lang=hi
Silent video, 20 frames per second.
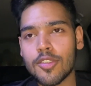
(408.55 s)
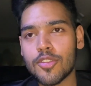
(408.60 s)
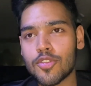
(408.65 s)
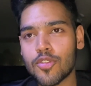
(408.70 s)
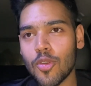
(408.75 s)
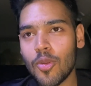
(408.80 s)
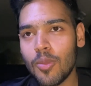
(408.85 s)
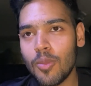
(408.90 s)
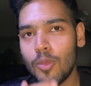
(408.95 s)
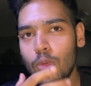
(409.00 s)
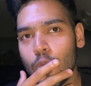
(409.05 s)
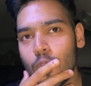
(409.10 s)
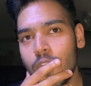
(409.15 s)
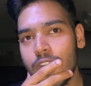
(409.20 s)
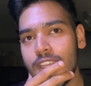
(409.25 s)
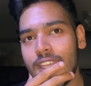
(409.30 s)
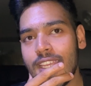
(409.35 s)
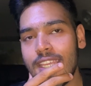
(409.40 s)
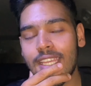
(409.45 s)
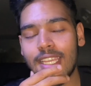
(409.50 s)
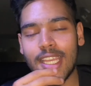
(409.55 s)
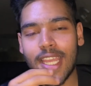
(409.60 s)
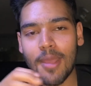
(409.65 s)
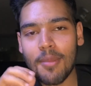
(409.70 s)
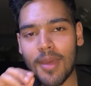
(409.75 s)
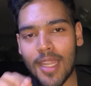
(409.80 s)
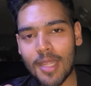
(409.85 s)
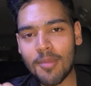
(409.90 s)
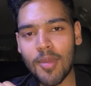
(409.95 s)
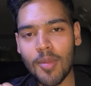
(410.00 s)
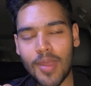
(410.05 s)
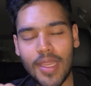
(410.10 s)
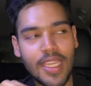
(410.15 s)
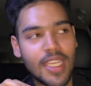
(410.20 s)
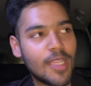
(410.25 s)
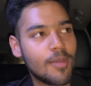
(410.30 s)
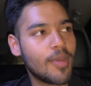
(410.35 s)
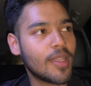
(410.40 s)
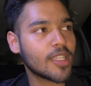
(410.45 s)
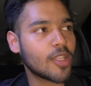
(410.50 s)
सो मूवी के बारे में मैं
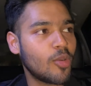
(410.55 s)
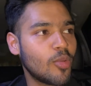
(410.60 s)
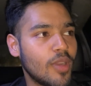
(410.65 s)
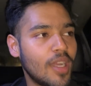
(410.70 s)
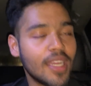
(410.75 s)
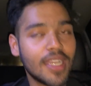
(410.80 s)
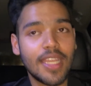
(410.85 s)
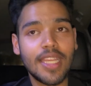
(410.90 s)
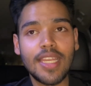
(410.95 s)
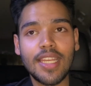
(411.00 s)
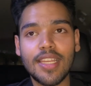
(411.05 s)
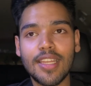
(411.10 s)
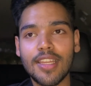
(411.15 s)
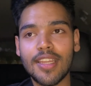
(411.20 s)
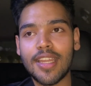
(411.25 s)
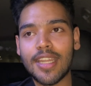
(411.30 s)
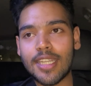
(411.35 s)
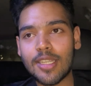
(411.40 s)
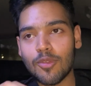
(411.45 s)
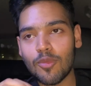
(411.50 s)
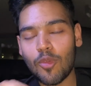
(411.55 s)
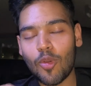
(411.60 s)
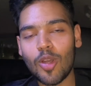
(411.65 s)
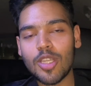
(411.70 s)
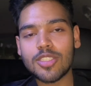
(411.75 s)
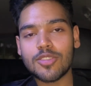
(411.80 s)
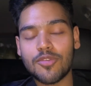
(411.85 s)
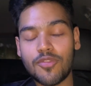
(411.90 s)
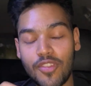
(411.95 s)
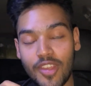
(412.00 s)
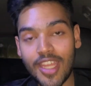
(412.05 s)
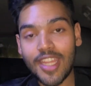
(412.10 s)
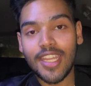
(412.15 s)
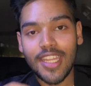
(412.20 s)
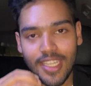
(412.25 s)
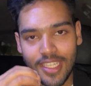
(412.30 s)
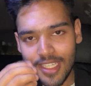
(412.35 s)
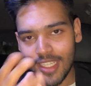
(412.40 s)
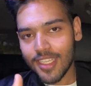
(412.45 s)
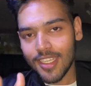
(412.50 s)
एक ही बात कहूँगा कि इट वॉज
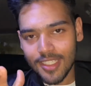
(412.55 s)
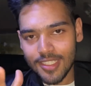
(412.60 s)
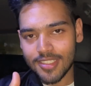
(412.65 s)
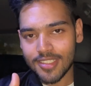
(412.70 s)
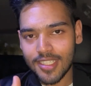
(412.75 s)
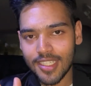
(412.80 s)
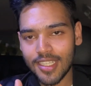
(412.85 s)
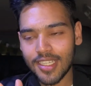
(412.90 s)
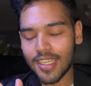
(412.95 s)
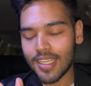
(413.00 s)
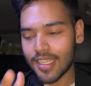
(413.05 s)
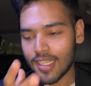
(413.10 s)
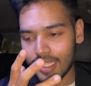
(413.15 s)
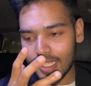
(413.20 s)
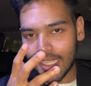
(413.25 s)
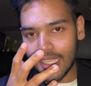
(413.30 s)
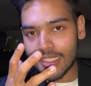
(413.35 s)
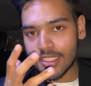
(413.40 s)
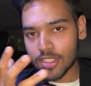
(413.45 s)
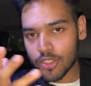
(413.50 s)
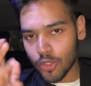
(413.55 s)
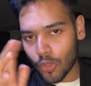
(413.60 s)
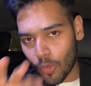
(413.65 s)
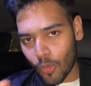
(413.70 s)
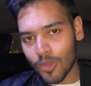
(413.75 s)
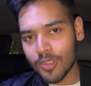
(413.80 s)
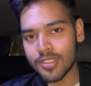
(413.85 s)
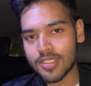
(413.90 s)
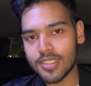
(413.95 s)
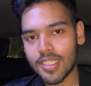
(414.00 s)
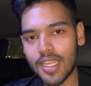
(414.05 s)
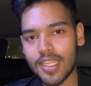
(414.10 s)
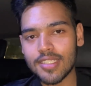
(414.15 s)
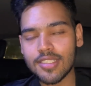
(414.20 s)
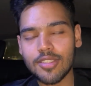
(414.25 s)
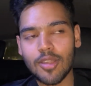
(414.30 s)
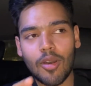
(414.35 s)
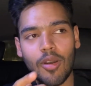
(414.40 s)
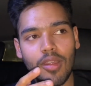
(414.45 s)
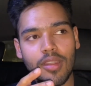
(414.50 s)
वेरी रियलिस्टिक इन इट्स ओन
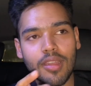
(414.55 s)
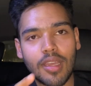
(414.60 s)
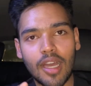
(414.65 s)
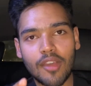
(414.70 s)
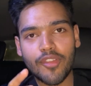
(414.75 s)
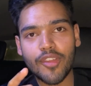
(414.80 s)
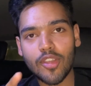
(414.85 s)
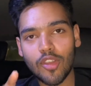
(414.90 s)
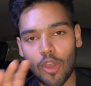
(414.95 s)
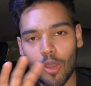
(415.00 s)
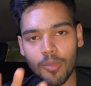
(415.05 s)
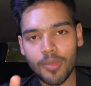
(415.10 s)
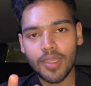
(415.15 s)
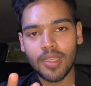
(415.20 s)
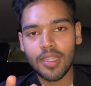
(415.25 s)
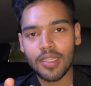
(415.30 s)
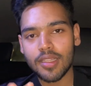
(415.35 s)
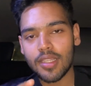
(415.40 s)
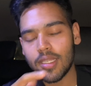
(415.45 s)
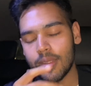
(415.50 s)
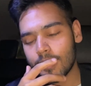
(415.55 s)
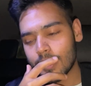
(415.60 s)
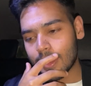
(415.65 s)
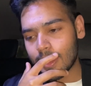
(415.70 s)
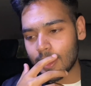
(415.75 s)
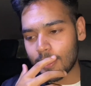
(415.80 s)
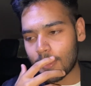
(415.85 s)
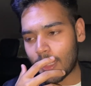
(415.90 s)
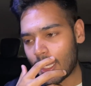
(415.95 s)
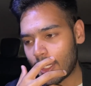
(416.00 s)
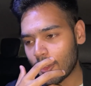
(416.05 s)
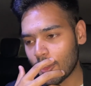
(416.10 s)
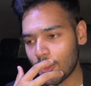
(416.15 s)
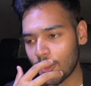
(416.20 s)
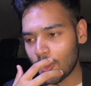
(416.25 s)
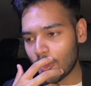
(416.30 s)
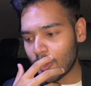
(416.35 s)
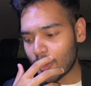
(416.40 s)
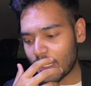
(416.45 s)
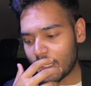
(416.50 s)
सेंस और काफ़ी कॉमिकल थी मतलब आई डोंट
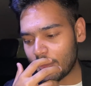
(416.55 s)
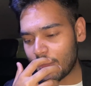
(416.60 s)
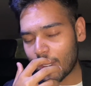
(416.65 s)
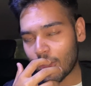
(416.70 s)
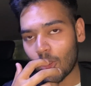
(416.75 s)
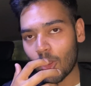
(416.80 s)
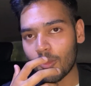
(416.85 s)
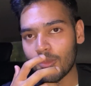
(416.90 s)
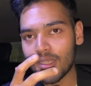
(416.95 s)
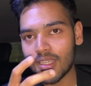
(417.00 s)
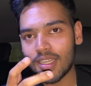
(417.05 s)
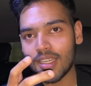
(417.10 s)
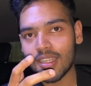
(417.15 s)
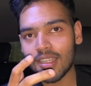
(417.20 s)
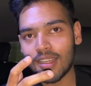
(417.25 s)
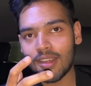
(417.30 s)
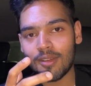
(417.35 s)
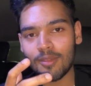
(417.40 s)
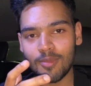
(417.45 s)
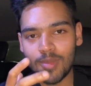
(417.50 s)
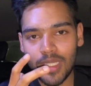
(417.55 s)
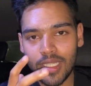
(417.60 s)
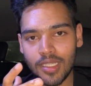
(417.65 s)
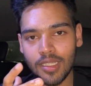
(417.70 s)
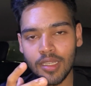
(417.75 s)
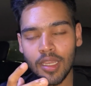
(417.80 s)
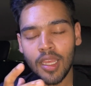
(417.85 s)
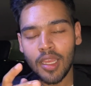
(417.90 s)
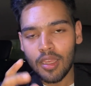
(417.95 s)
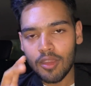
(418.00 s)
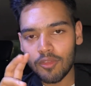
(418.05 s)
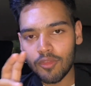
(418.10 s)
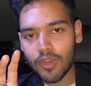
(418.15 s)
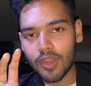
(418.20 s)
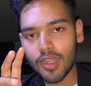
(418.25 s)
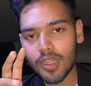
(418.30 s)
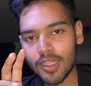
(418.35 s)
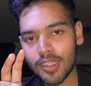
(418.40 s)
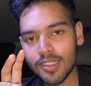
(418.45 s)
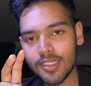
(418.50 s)
नो कि मैं कॉमिकल का मीनिंग
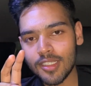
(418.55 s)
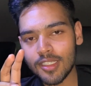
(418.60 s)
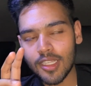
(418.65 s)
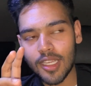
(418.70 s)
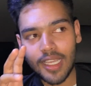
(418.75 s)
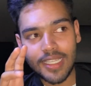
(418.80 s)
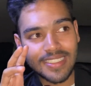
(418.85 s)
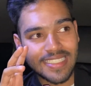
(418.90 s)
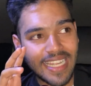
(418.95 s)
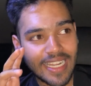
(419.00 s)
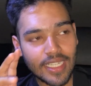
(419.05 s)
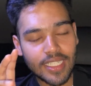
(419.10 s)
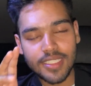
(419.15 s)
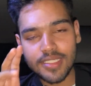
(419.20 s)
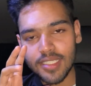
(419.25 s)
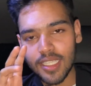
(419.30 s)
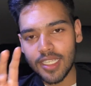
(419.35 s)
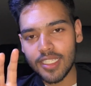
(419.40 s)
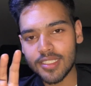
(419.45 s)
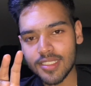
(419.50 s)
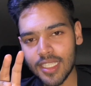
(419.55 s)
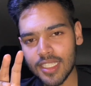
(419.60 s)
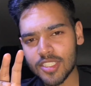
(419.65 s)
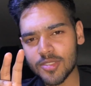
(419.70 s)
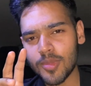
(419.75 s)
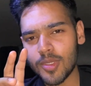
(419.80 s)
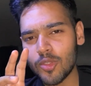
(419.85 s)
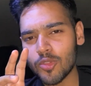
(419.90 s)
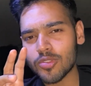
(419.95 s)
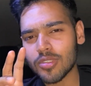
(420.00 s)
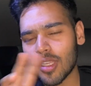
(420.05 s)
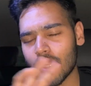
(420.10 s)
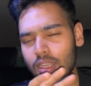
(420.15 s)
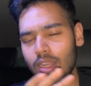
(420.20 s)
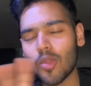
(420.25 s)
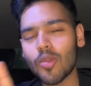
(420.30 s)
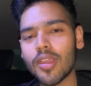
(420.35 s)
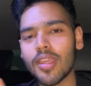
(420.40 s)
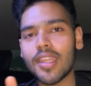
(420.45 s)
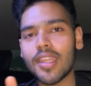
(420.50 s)
वर्ड एग्जैक्टली सही सेंस में यूज़ कर रहा हूँ कि